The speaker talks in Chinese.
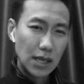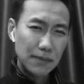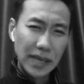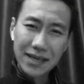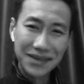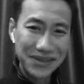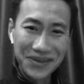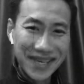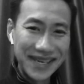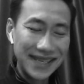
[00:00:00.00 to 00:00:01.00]
每个人都
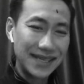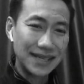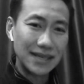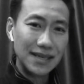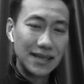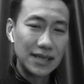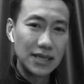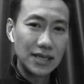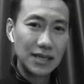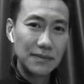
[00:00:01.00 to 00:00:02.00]
可以的，呃，